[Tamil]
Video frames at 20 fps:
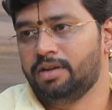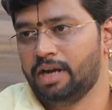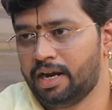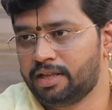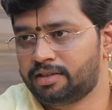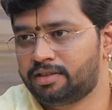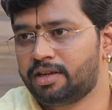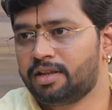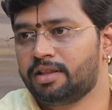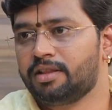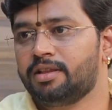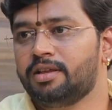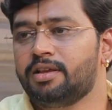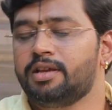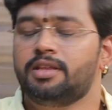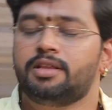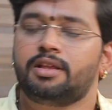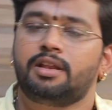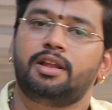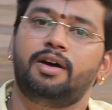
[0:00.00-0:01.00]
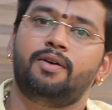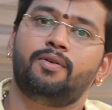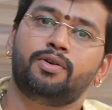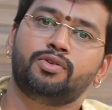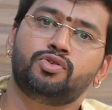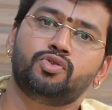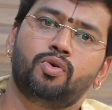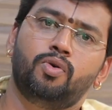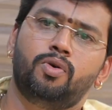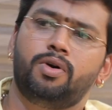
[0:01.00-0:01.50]
நடத்துறது இதெல்லாம்
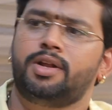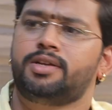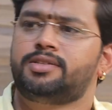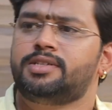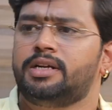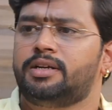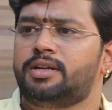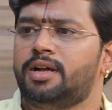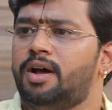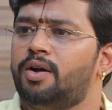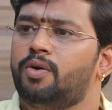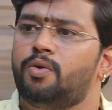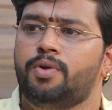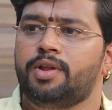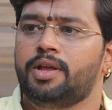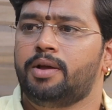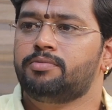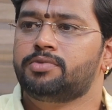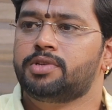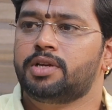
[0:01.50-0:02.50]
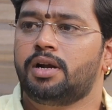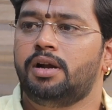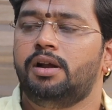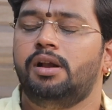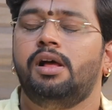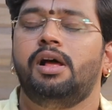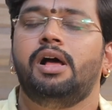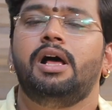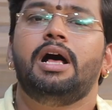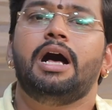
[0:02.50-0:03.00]
அவங்க ஜோராக செட் ஆகக்கூடிய
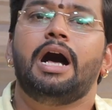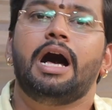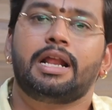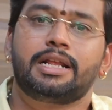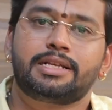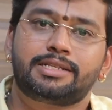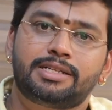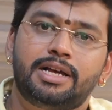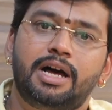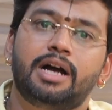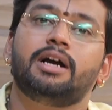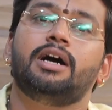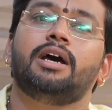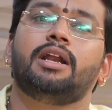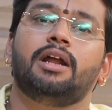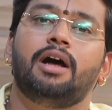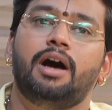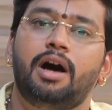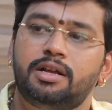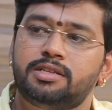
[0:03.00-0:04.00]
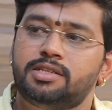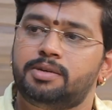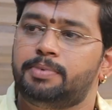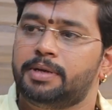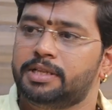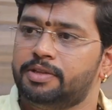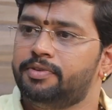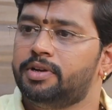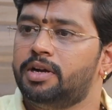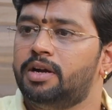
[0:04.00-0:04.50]
அம்சங்கள் அரசாங்க ராஜ
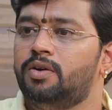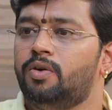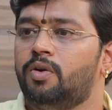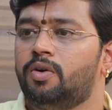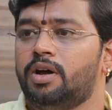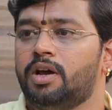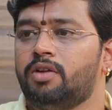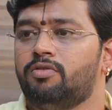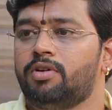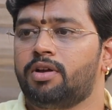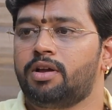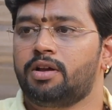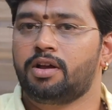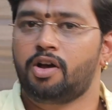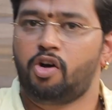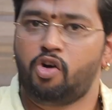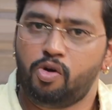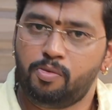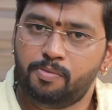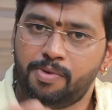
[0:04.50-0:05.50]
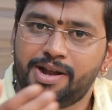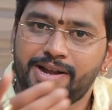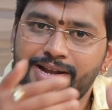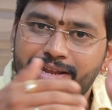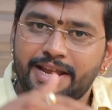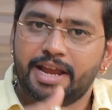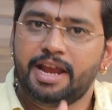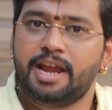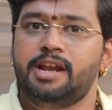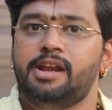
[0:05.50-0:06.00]
பதவிகளில் உட்காருவாங்க
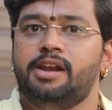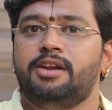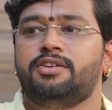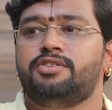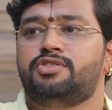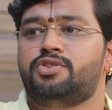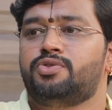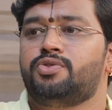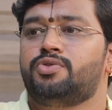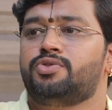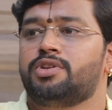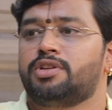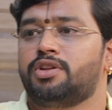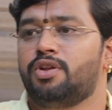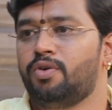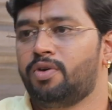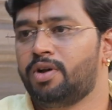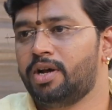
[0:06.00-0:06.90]
கவர்மெண்ட் எய்டட் இன்ஸ்டிடியூஷனில்